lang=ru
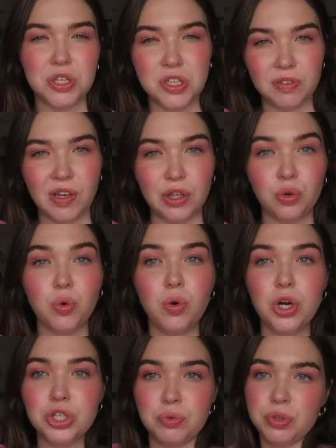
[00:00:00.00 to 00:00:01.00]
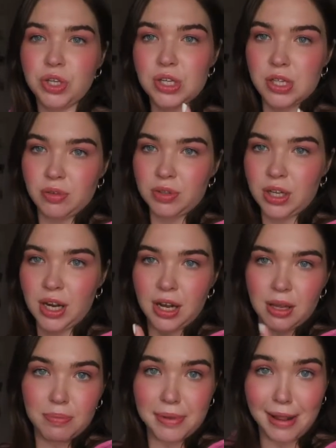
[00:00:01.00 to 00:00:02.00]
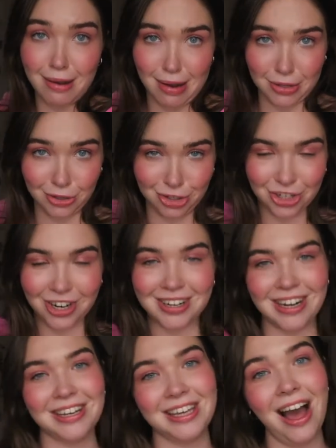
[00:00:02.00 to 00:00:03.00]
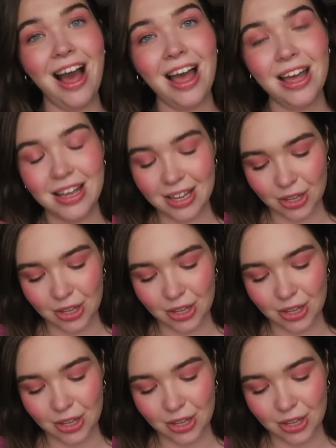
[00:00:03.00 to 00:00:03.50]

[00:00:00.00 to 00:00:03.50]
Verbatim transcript: цвет кожи. Вот если вы такая беляночка, как я,